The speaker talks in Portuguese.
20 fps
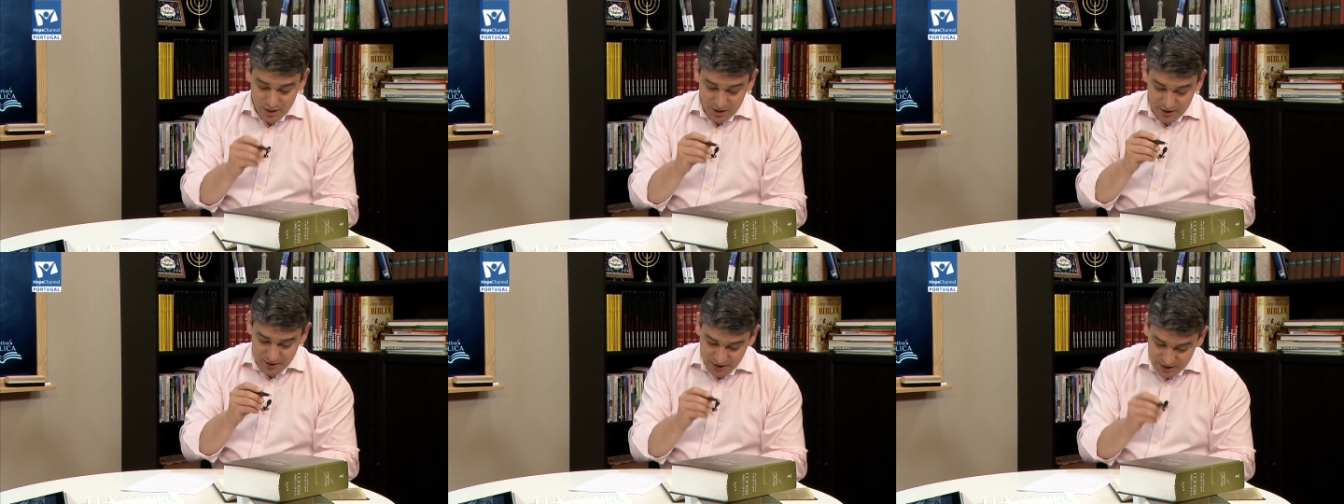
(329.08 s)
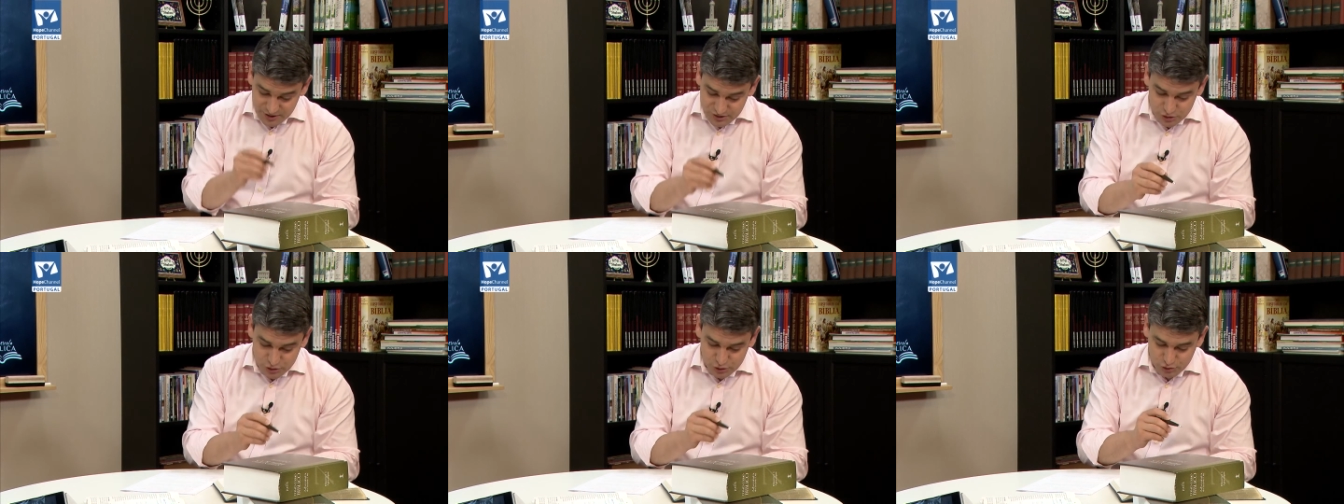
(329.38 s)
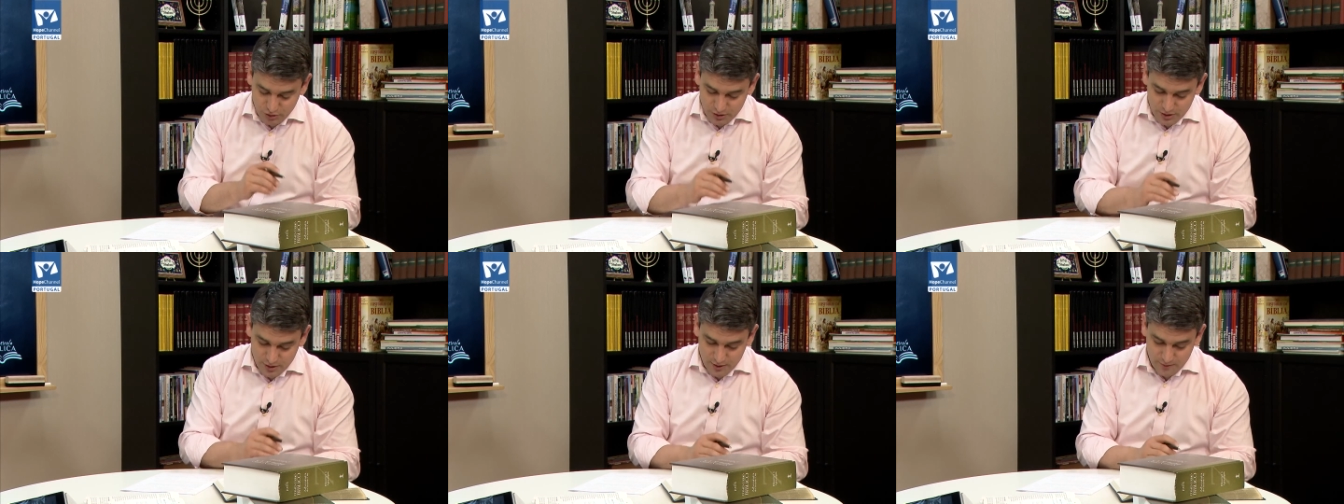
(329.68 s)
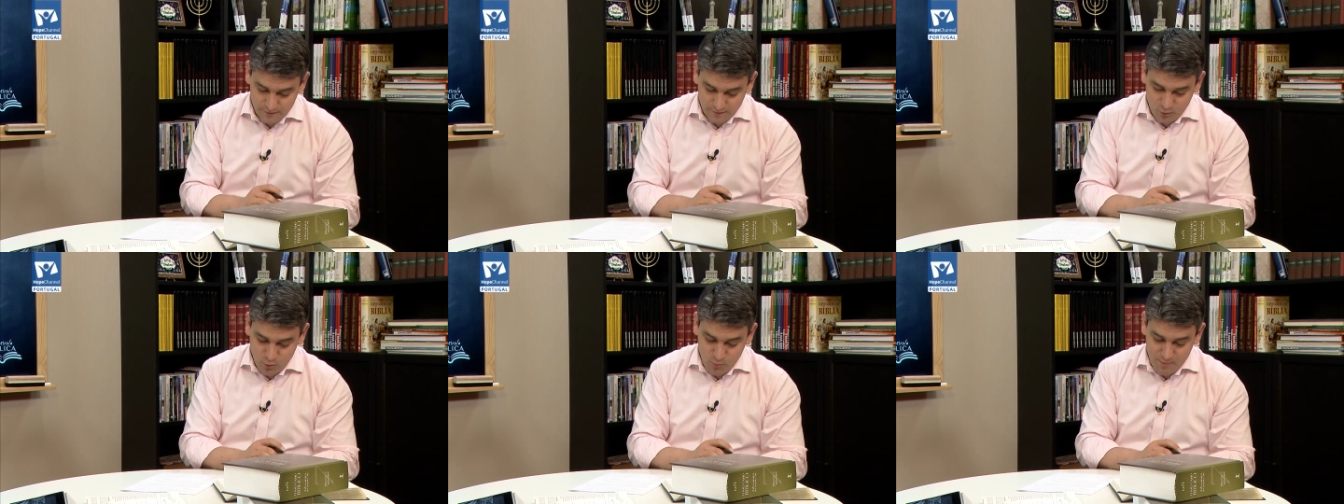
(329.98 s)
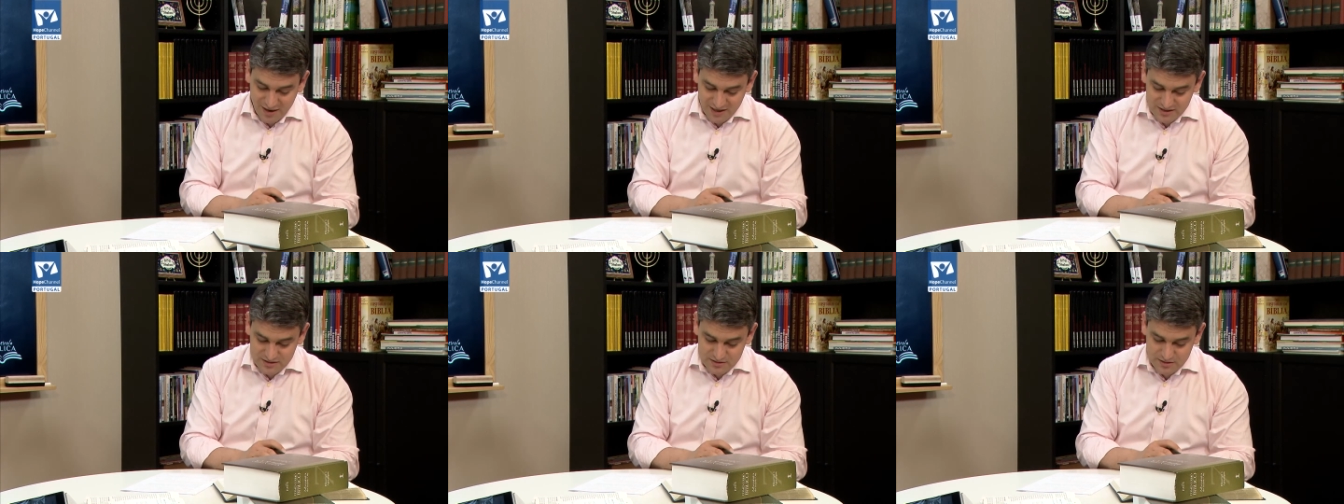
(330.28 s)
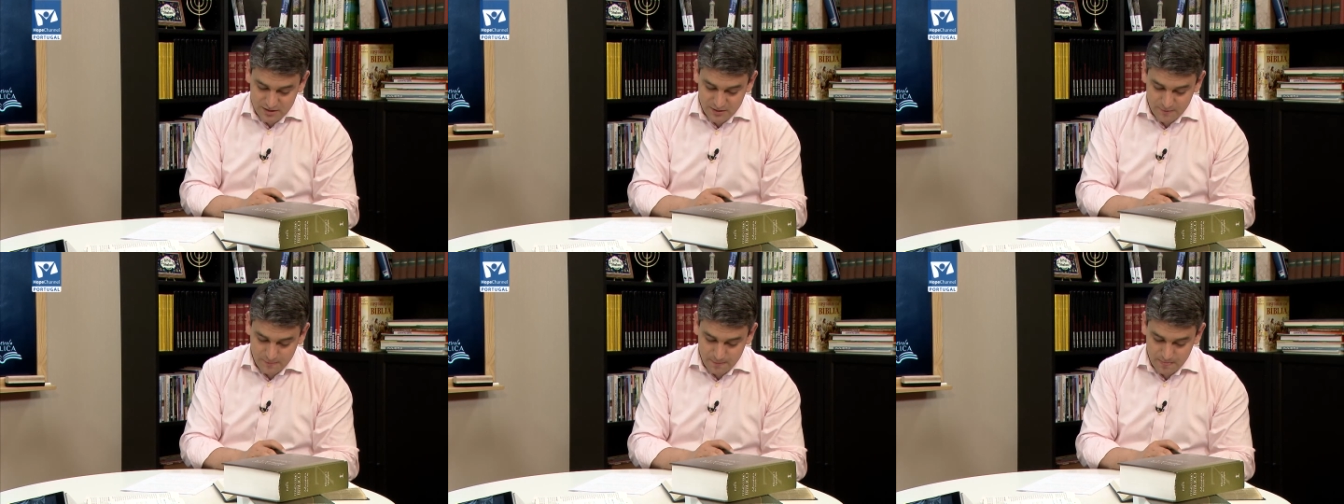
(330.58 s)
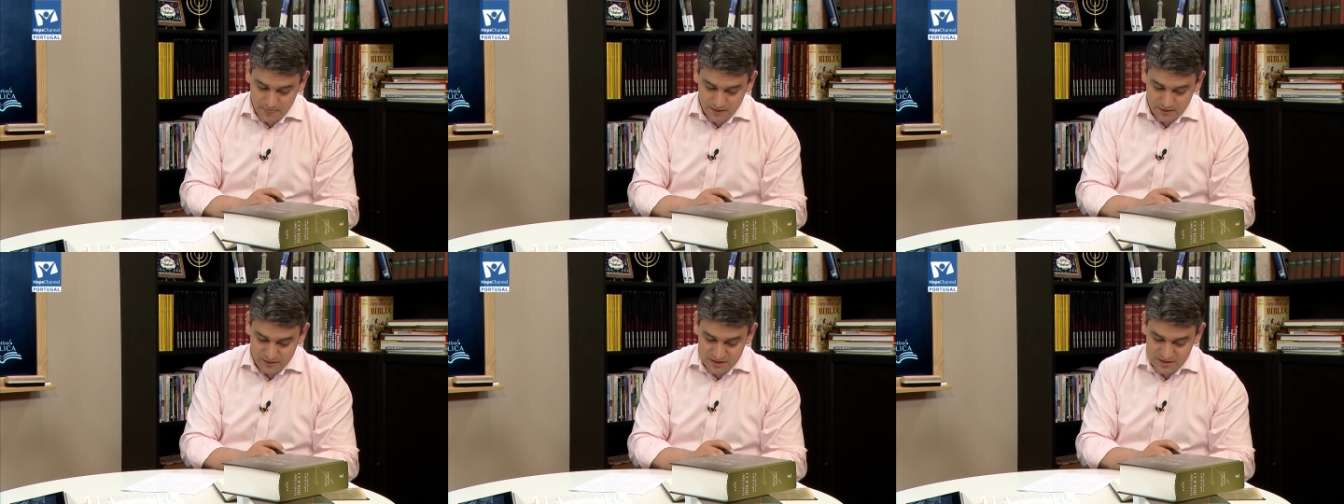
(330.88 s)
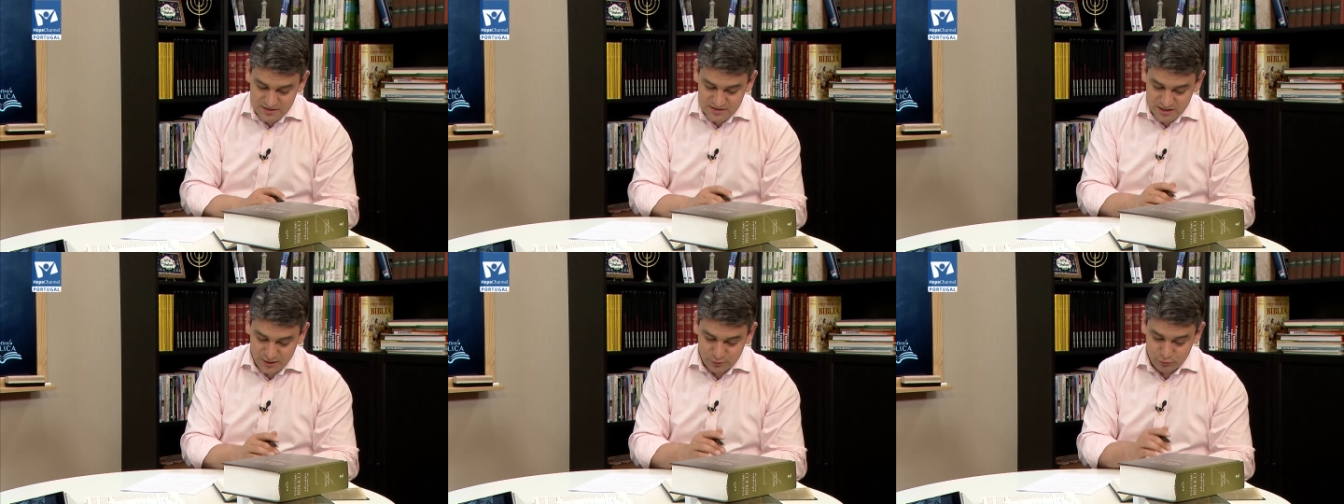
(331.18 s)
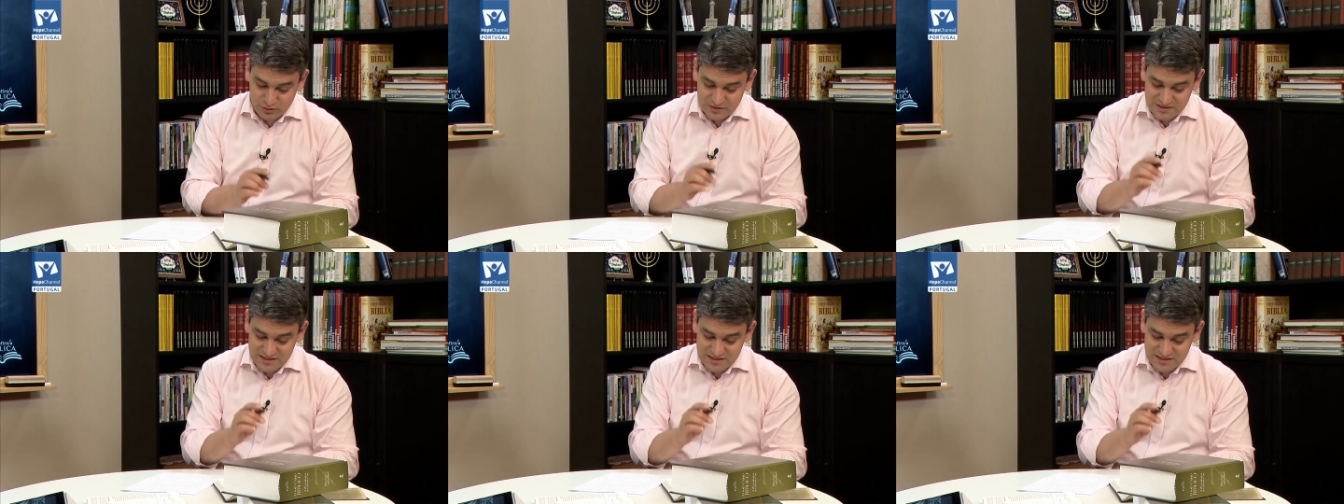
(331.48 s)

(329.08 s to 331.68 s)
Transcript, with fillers: Esta história começa dizendo que